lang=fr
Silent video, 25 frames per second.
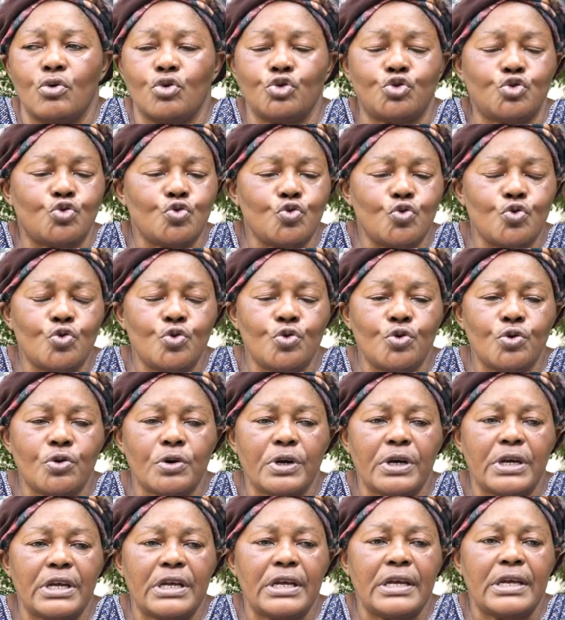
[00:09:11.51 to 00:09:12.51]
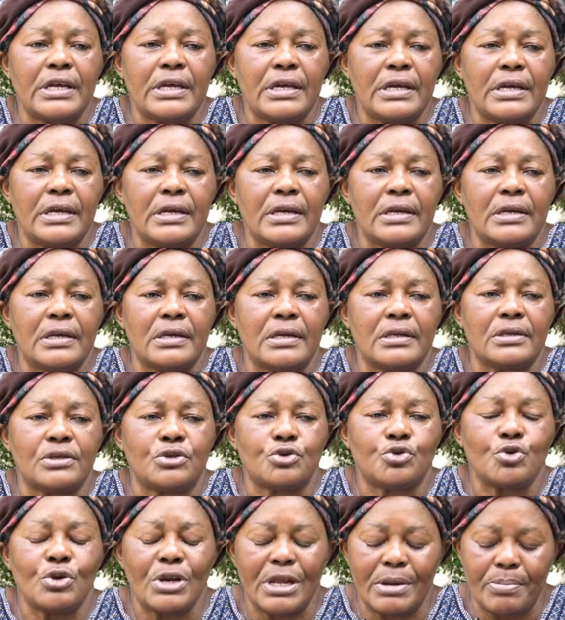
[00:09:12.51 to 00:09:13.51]
autour et
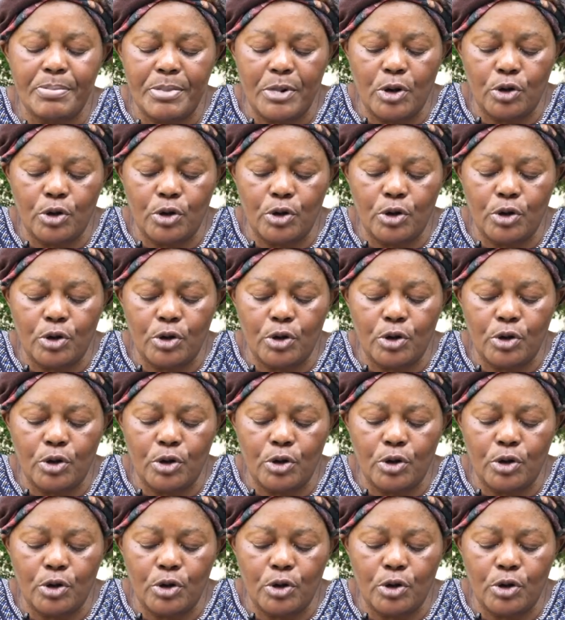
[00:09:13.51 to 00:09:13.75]
sur les